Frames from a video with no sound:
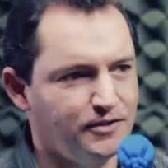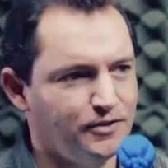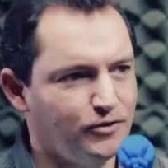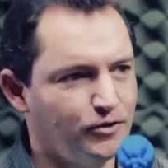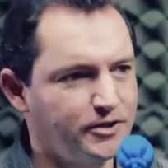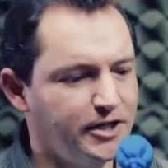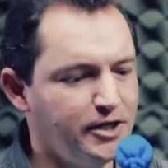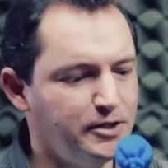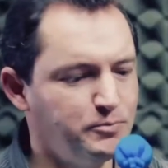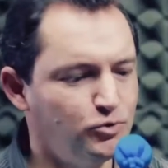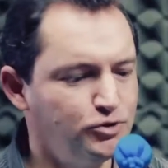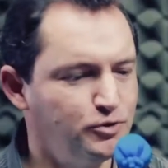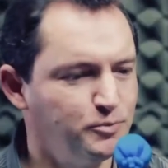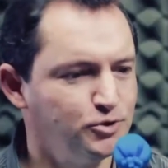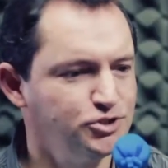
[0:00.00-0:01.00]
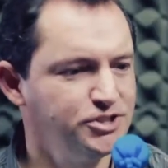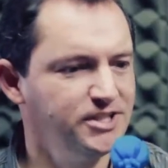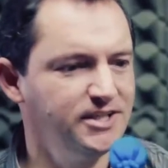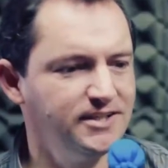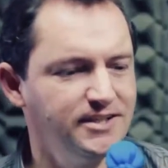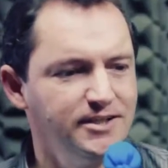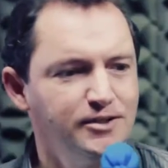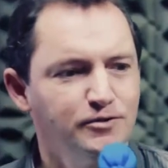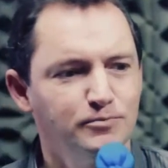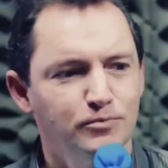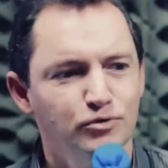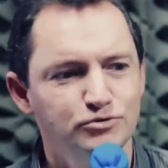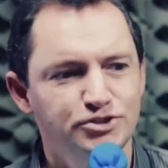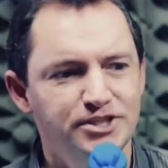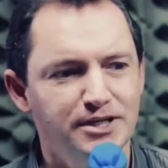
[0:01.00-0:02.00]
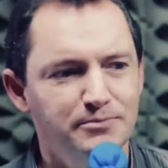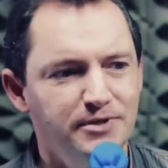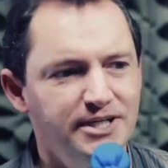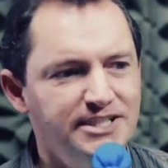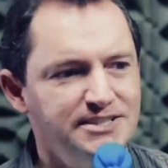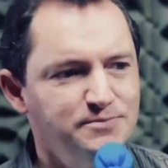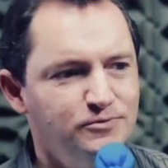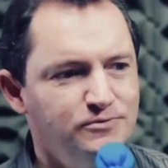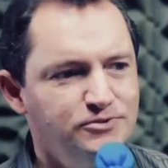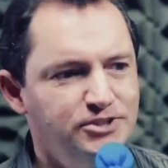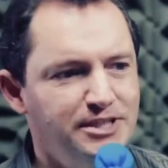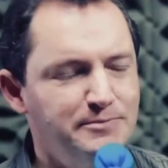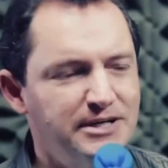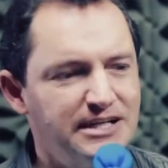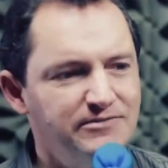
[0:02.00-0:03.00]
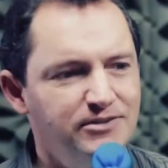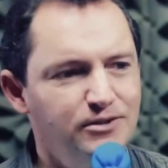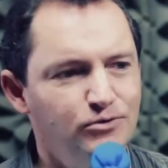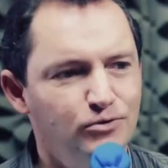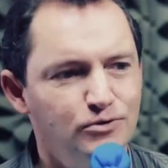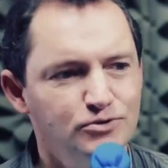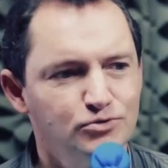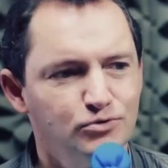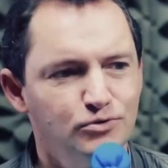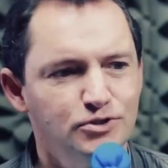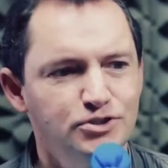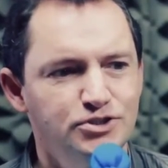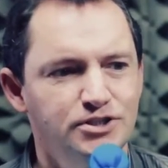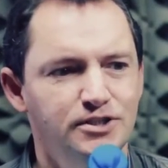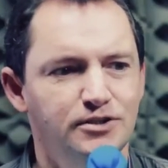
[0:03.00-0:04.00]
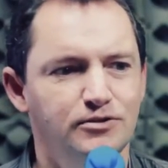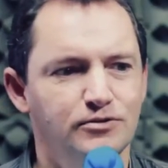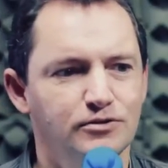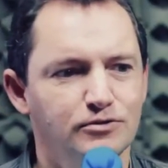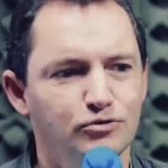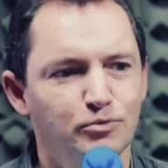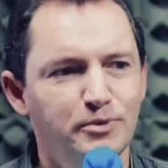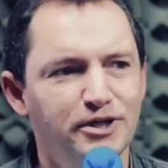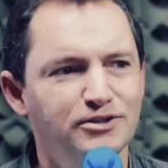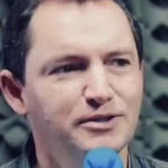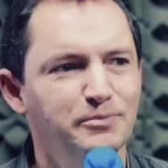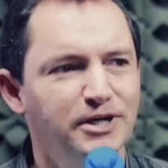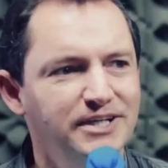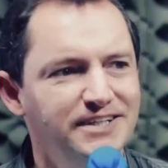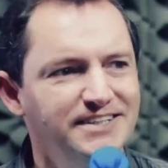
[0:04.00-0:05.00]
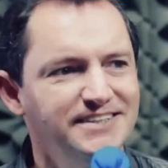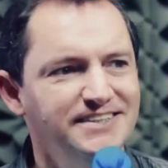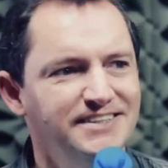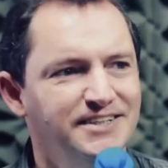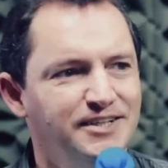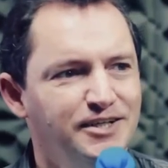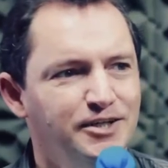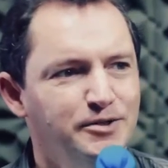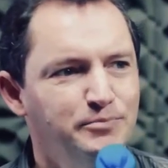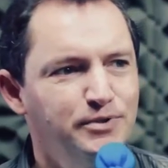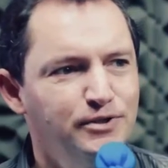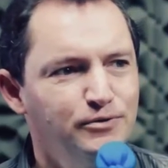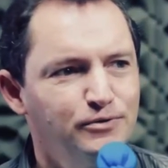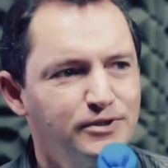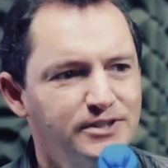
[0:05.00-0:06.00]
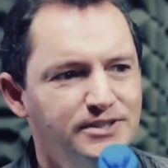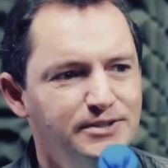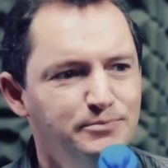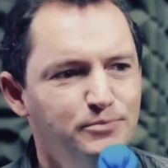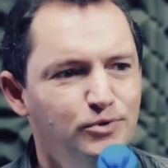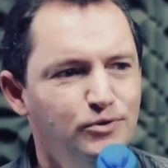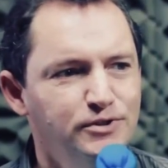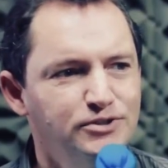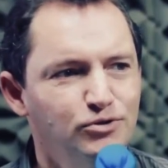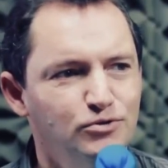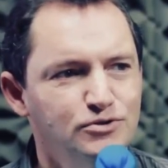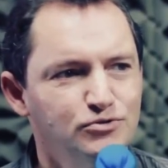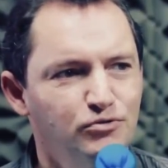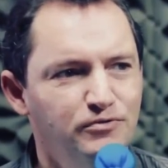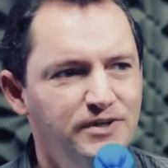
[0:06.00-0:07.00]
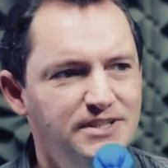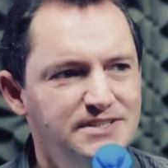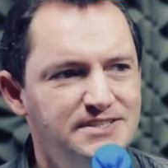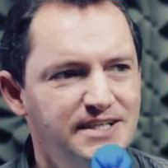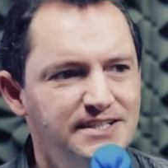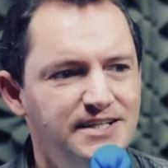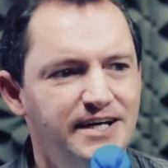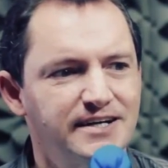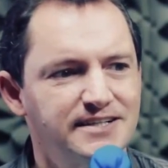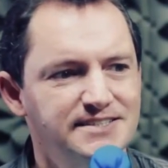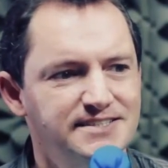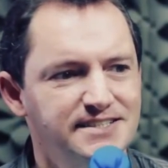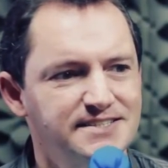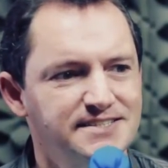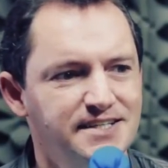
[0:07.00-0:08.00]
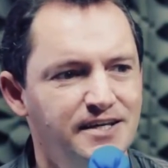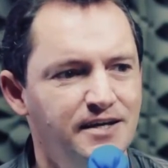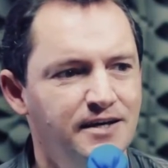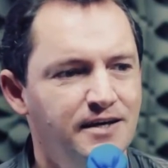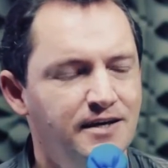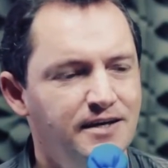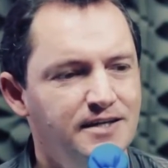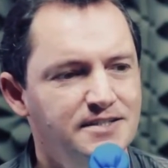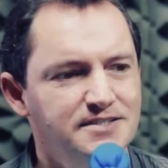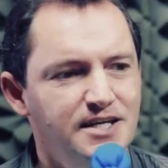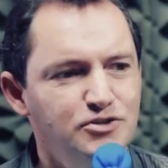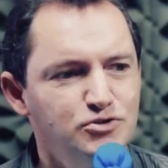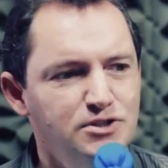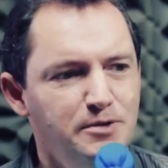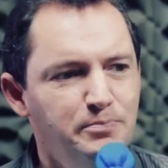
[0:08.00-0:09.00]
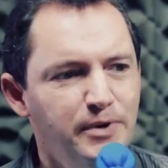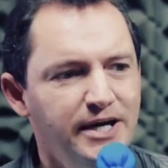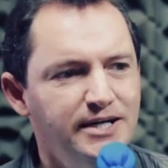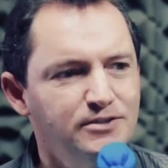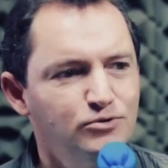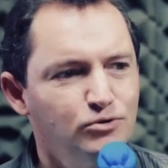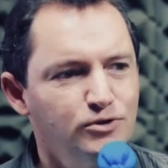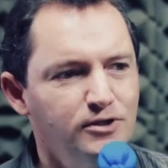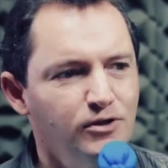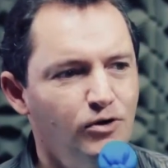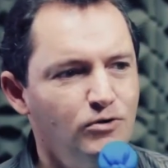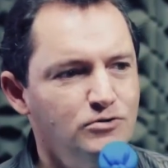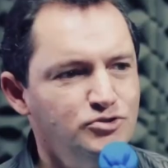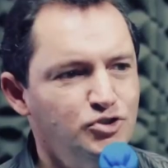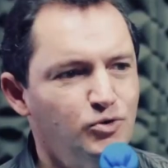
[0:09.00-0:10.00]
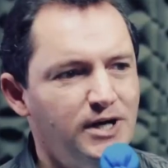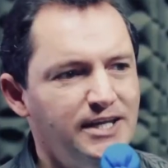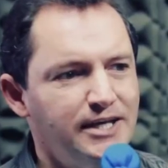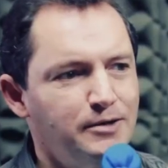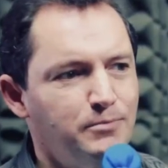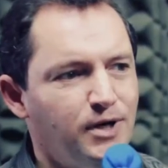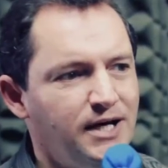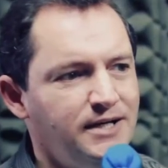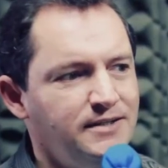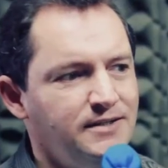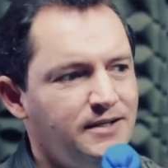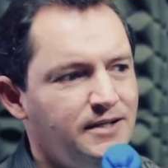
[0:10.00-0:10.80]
Ok, muito bom dia. Um bom dia mesmo, um dia maravilhoso hoje. Domingo de manhã, Pio Rambo e todos os ouvintes aí da RCC, sejam de perto ou de longe ou além mar.